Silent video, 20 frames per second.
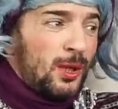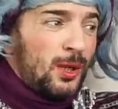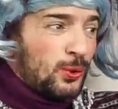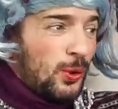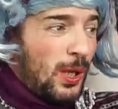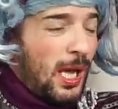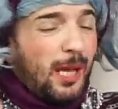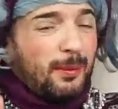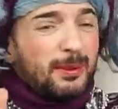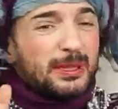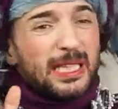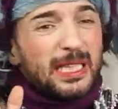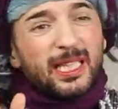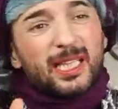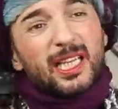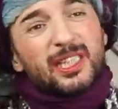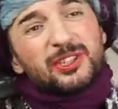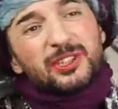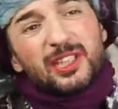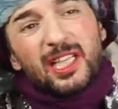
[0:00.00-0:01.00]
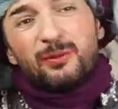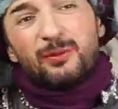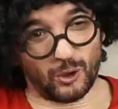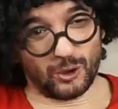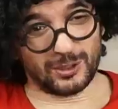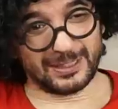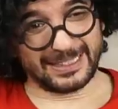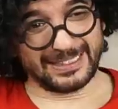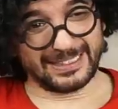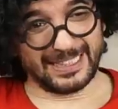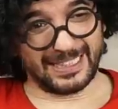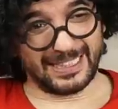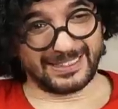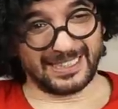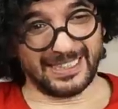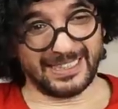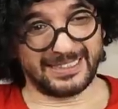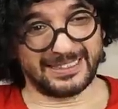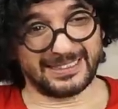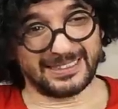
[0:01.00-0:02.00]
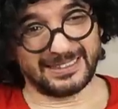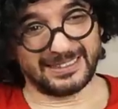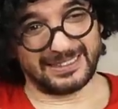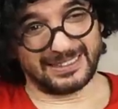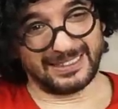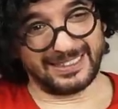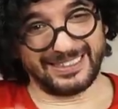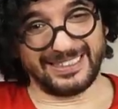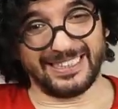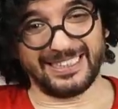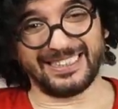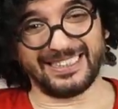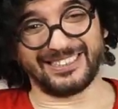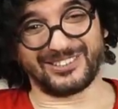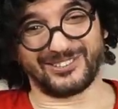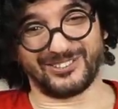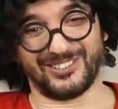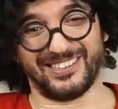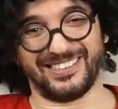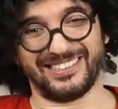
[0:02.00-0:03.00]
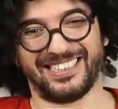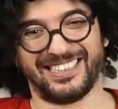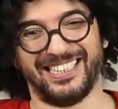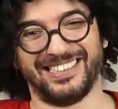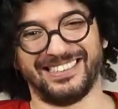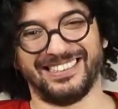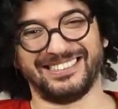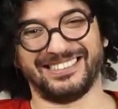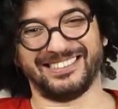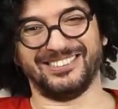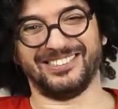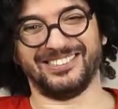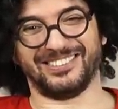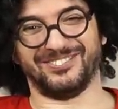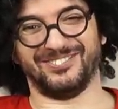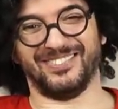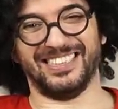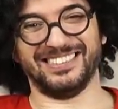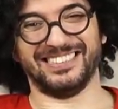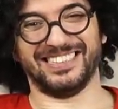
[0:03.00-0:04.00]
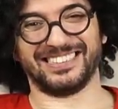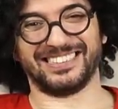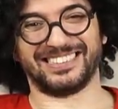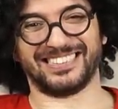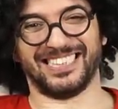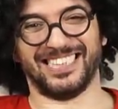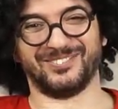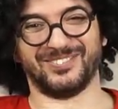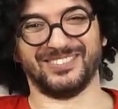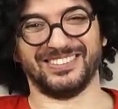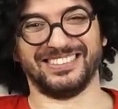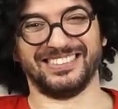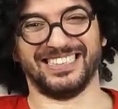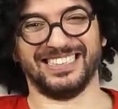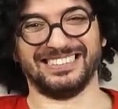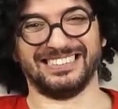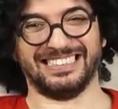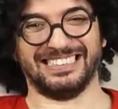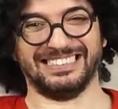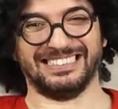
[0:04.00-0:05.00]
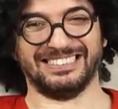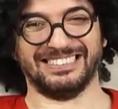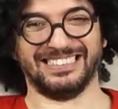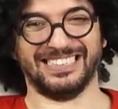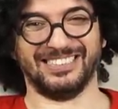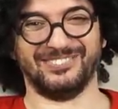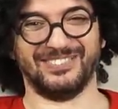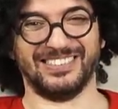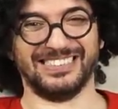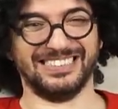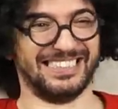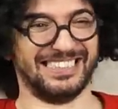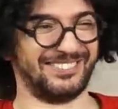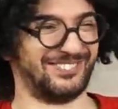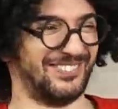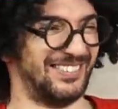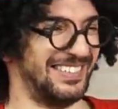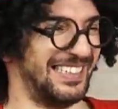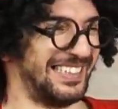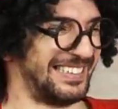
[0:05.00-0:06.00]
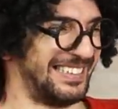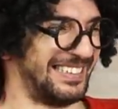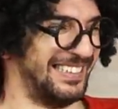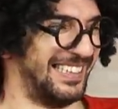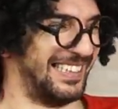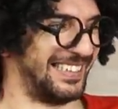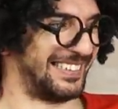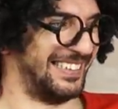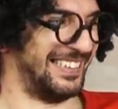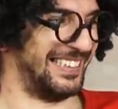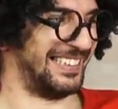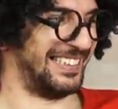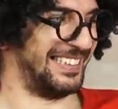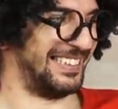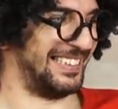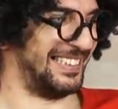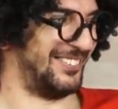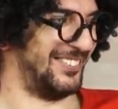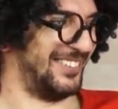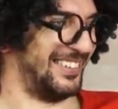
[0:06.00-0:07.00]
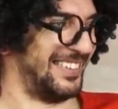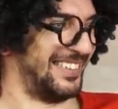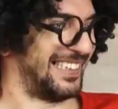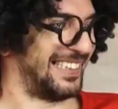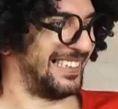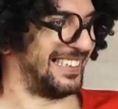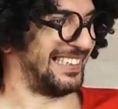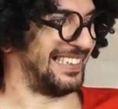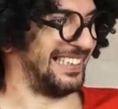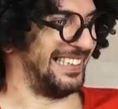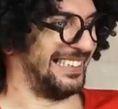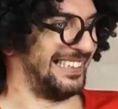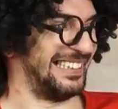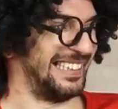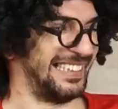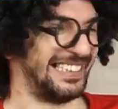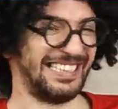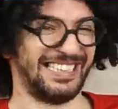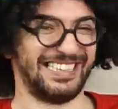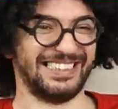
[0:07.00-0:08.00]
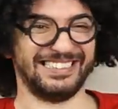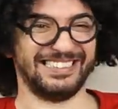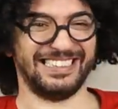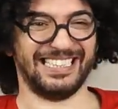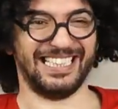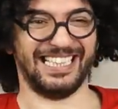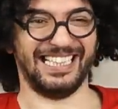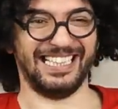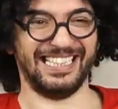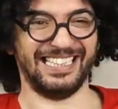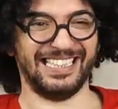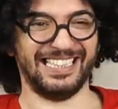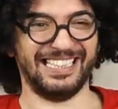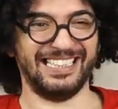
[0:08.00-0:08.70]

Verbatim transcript: Şu an her, sen karıncalar yolda giderken kırıntıları yere atıyorlar. Kardeşi diyor ki manyak çarpılacaksın sen diyor ya. Manyak manyak salak salak iş yapıyor. Ne kadar geri zekalı ya.